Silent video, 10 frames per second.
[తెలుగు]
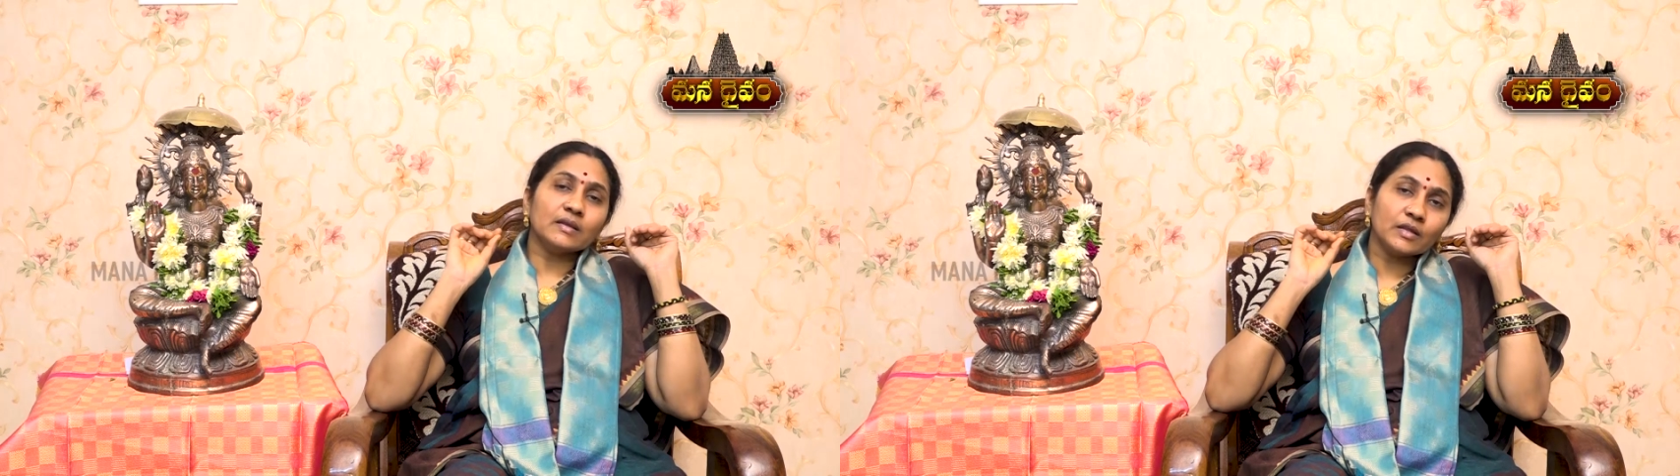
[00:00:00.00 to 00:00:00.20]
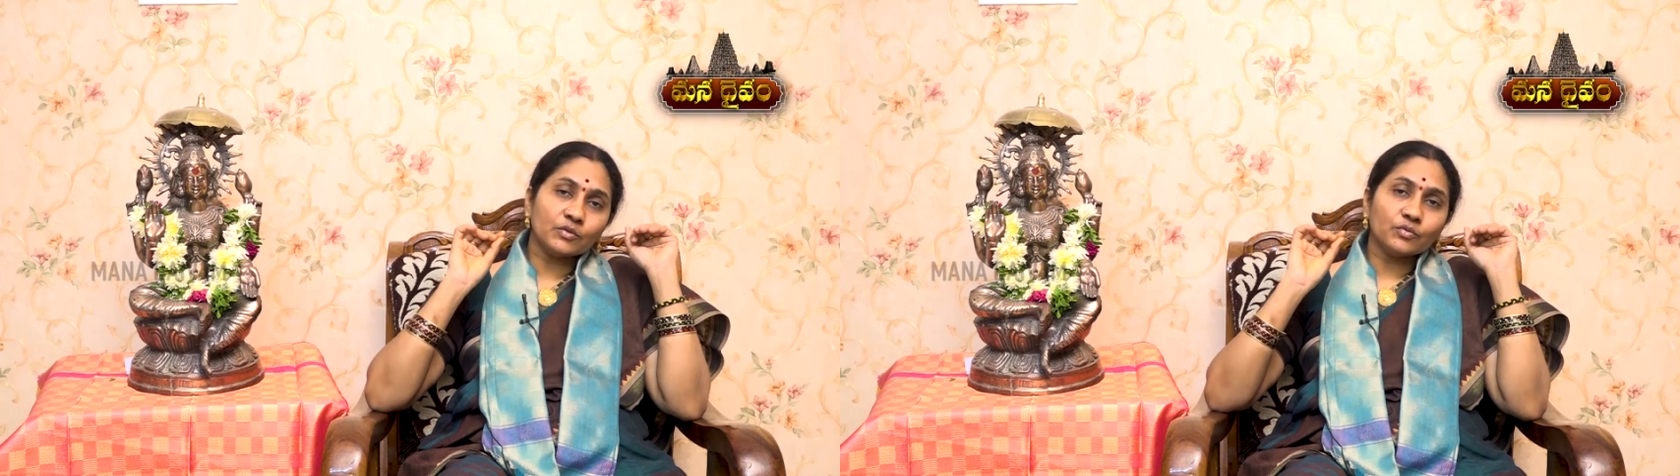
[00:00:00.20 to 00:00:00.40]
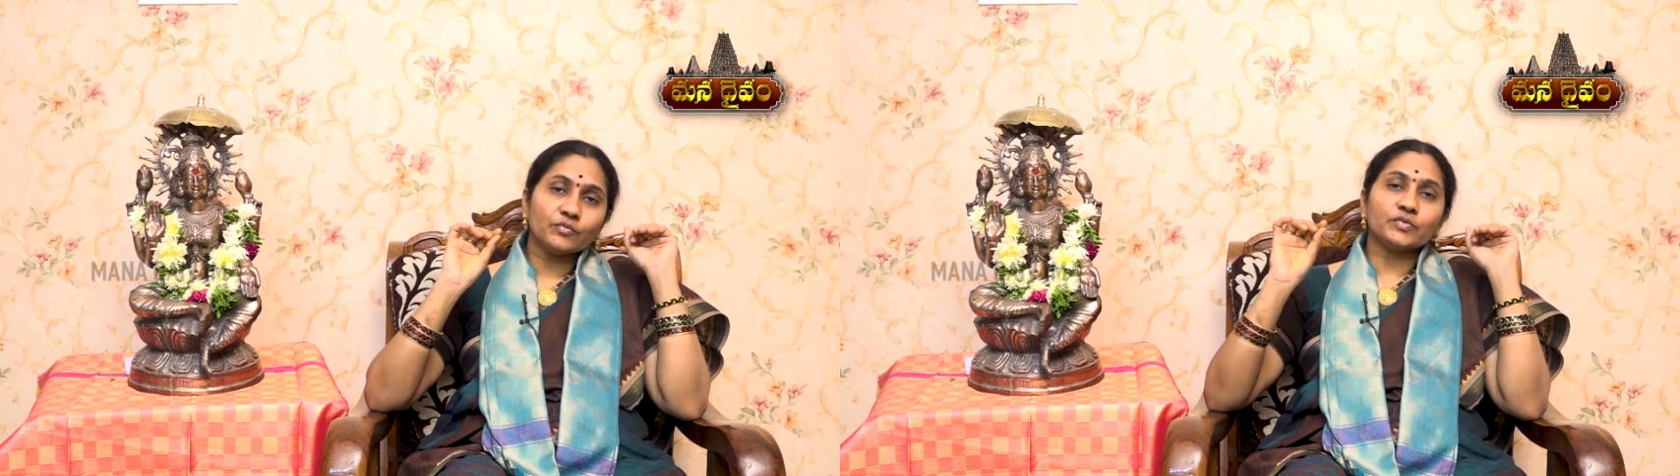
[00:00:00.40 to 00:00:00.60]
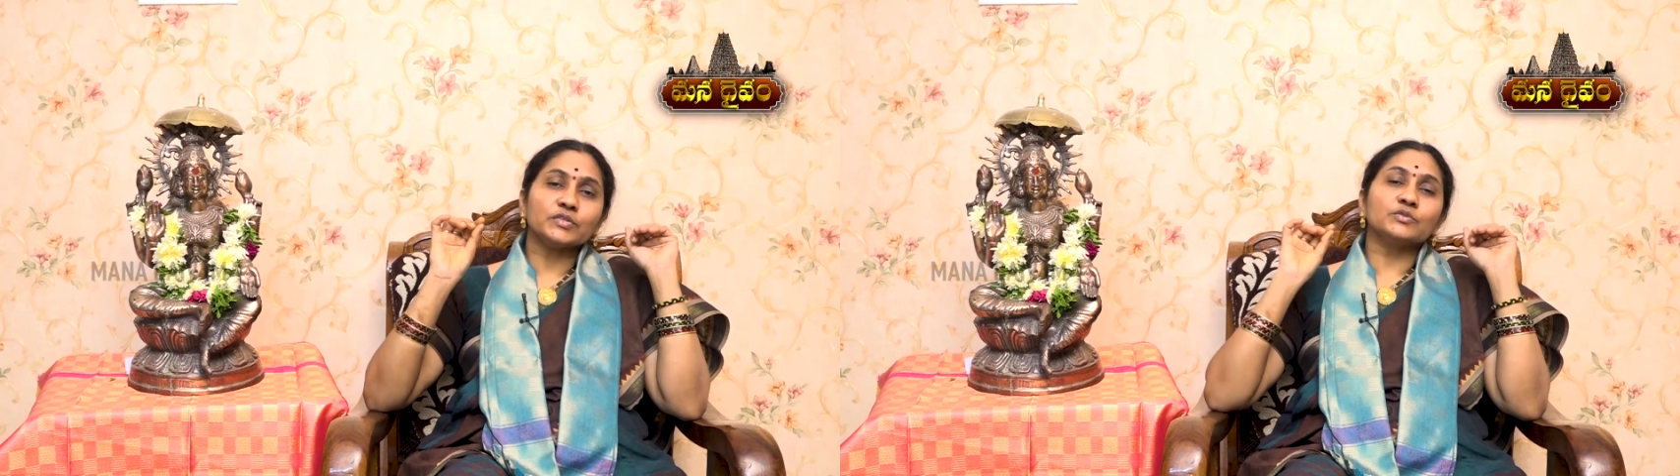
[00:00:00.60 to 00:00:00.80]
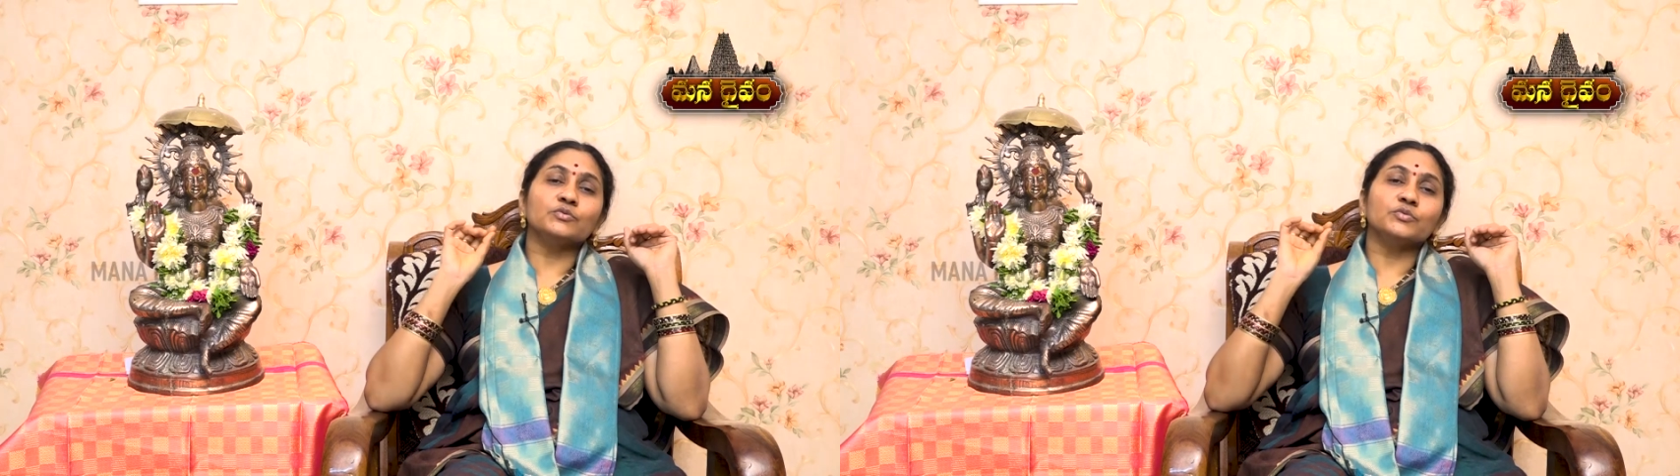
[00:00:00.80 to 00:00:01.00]
లేదు
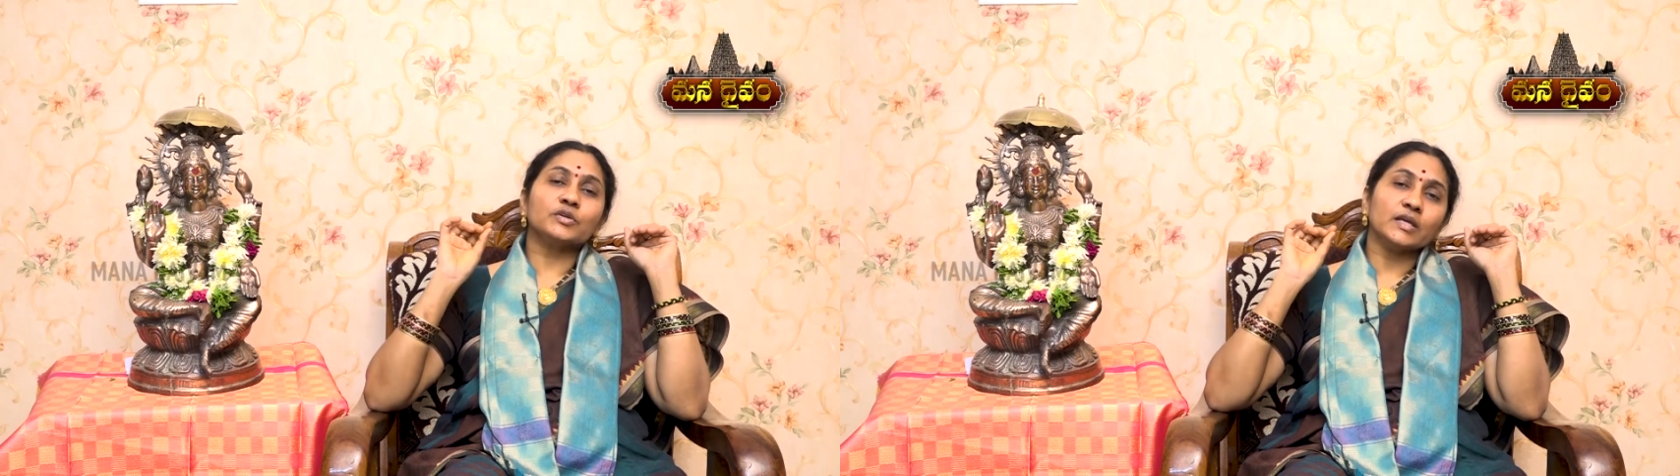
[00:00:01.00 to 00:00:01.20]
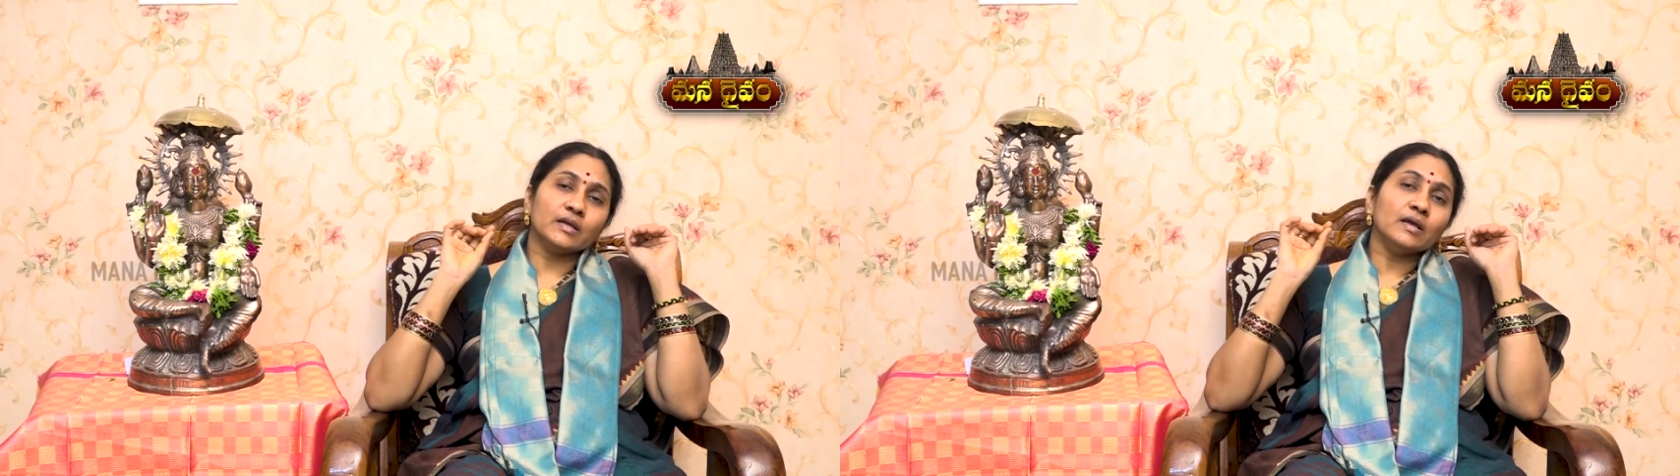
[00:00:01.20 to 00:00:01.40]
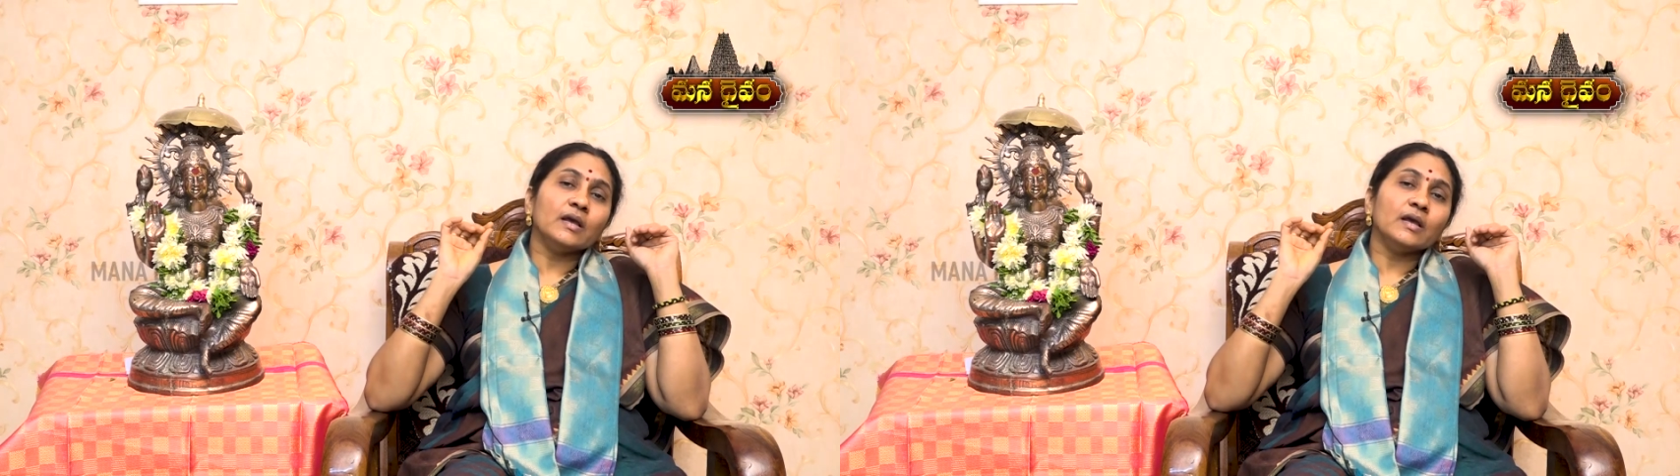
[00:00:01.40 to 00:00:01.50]
విష్ణువుకి